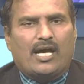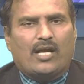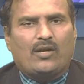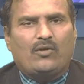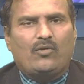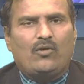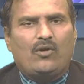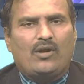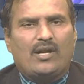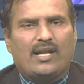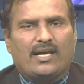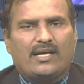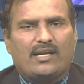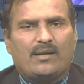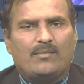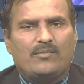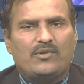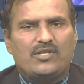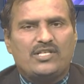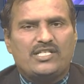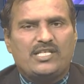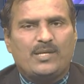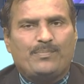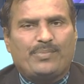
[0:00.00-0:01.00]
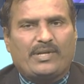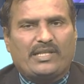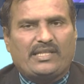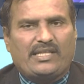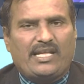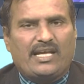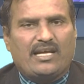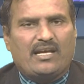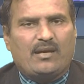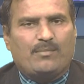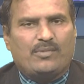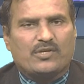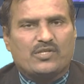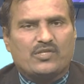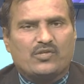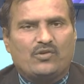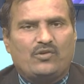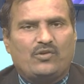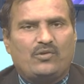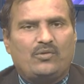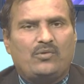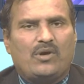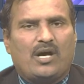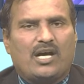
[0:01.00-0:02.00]
కర్నూలు నగరం నుంచి ప్రత్యేక
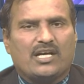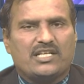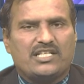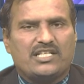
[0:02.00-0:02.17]
బస్సులను ఆ